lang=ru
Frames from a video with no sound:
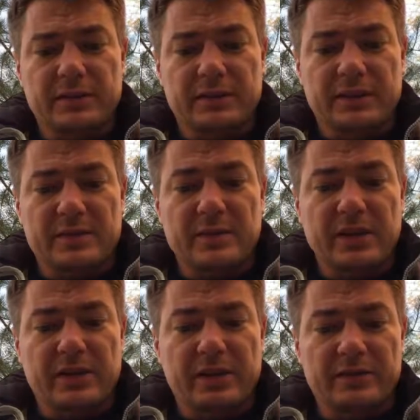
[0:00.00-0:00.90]
Это
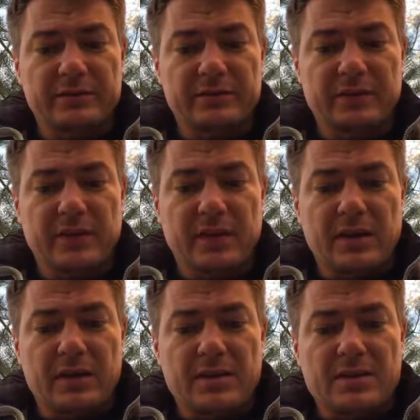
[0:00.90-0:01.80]
смело,
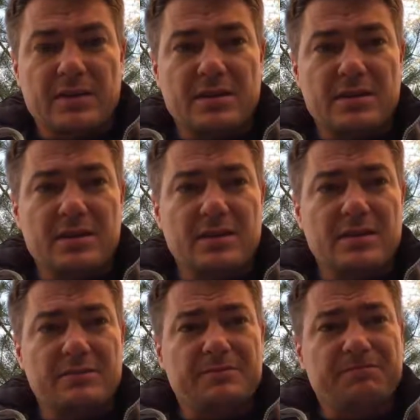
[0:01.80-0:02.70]

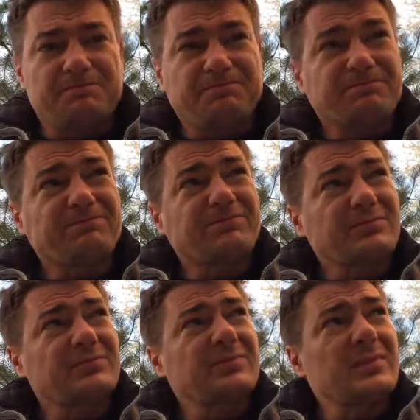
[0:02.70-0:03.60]
и
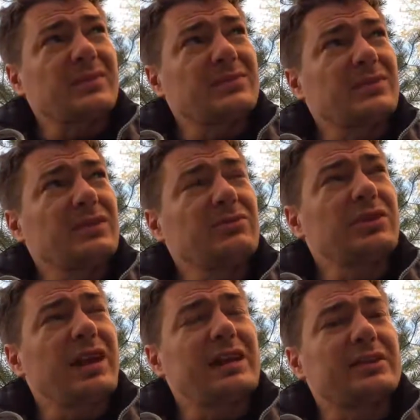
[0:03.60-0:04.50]
ну,
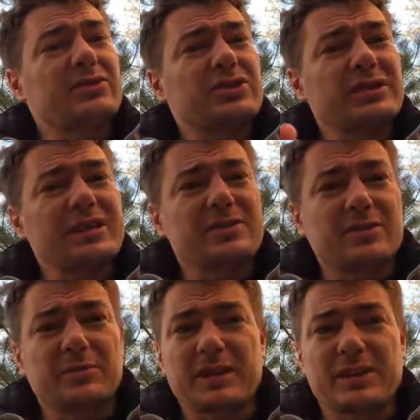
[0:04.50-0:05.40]
реально нужно
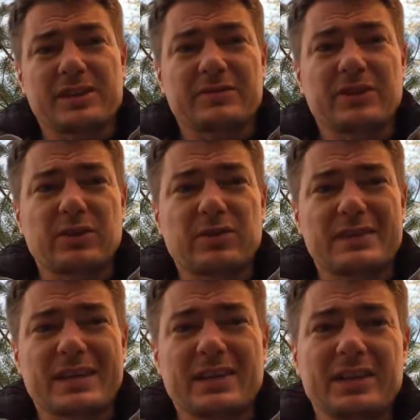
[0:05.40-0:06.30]
действовать, мне кажется, второе,
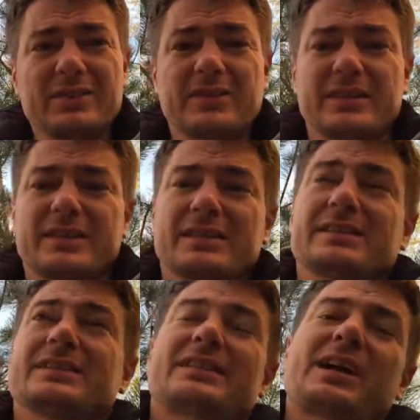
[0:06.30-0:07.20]
закладывать
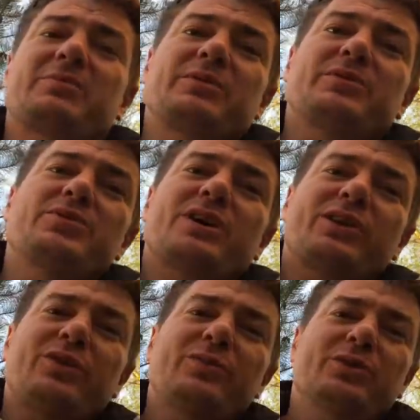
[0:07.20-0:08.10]
э, как бы всю
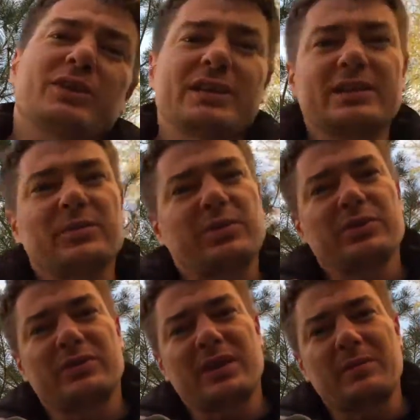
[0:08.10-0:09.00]
экономику на длинный
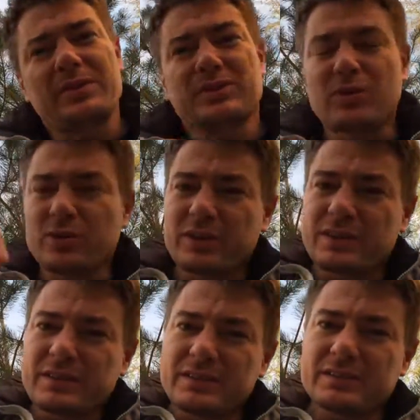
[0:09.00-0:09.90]
период времени,
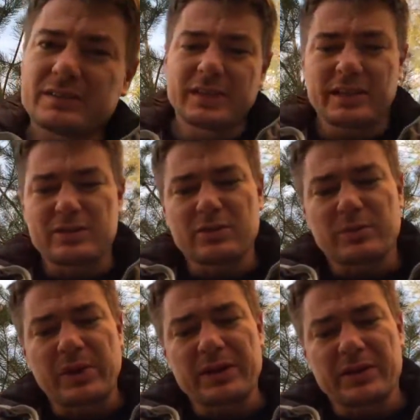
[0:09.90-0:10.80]
долгий горизонт
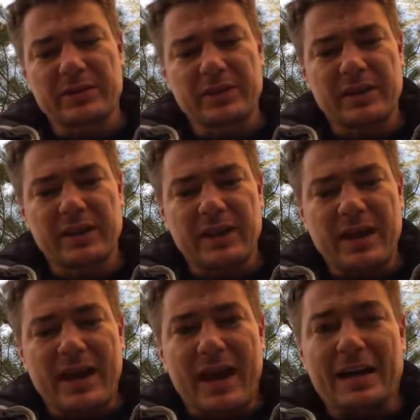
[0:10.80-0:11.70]
планирования,
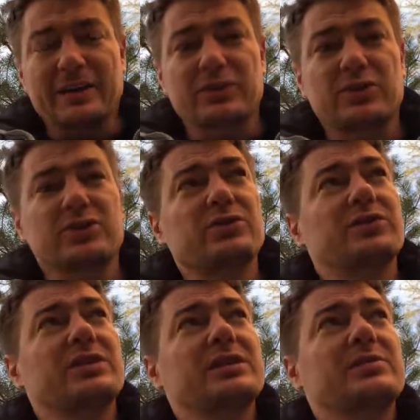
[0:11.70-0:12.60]
а не то, что
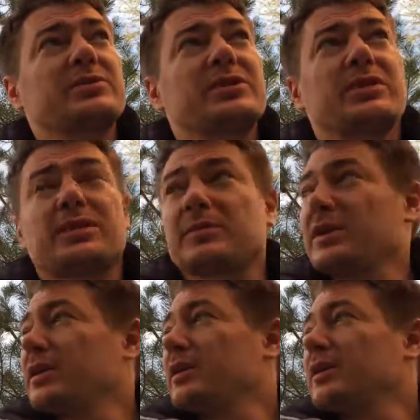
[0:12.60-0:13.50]
он, если бы он сказал там,
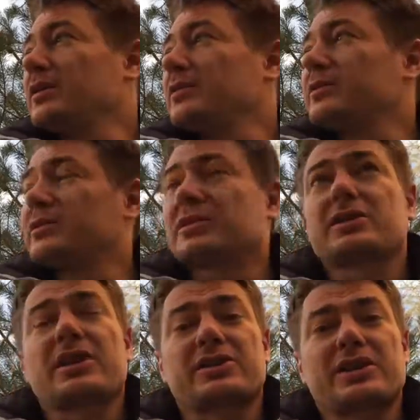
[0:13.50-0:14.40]

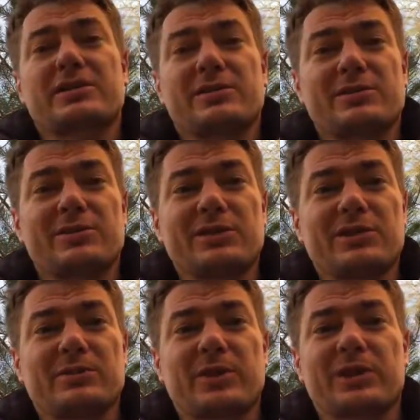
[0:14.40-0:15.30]
как сейчас люди
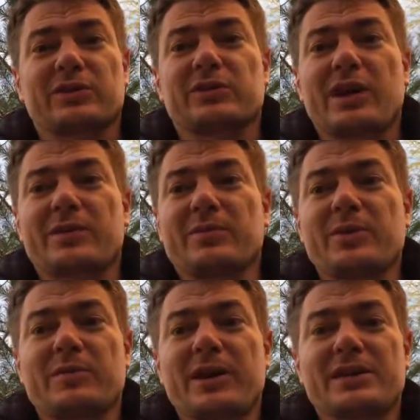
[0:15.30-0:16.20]
делают проект, так,
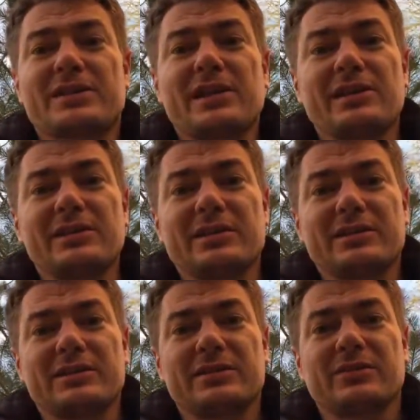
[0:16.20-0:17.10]
мой, моя цель лида
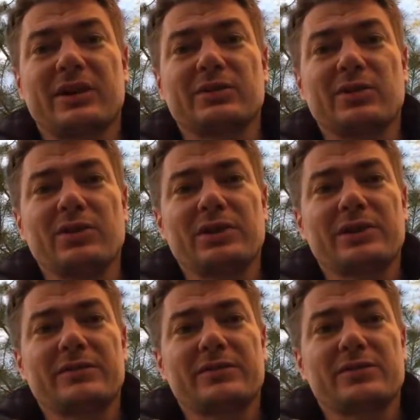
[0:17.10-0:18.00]
2
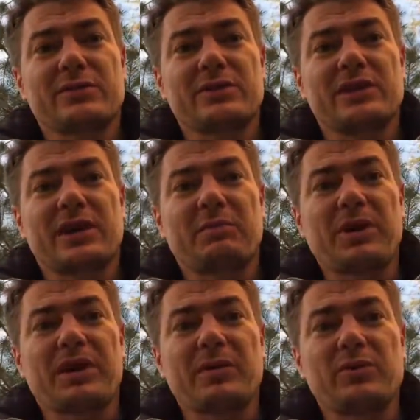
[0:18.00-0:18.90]
доллара, все, и ни
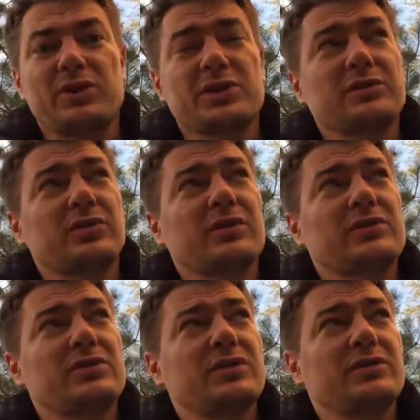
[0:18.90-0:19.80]
копейкой больше, в итоге
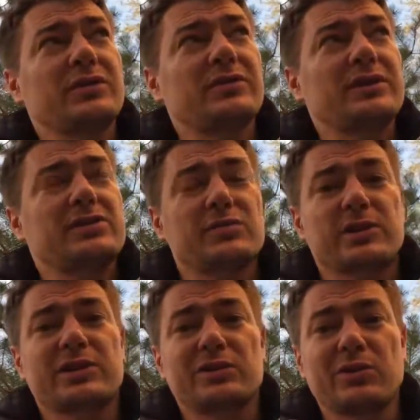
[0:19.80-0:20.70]
все это выливается, что
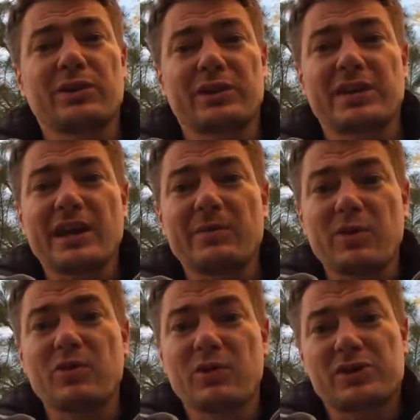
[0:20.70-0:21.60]
маркетолог говорит, я не
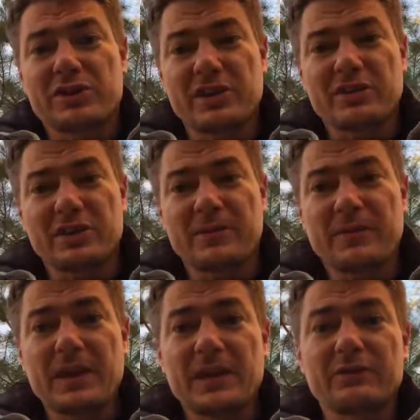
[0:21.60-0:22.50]
могу больше делать,
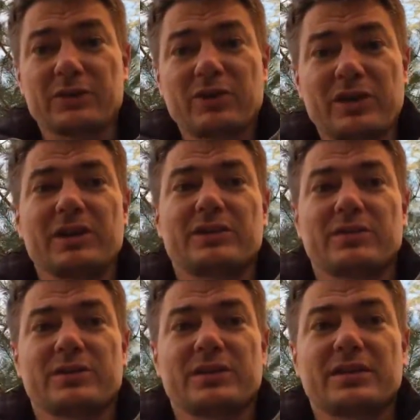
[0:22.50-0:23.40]
и в итоге нет
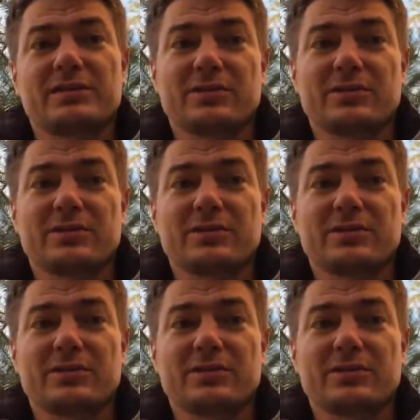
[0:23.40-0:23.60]
роста,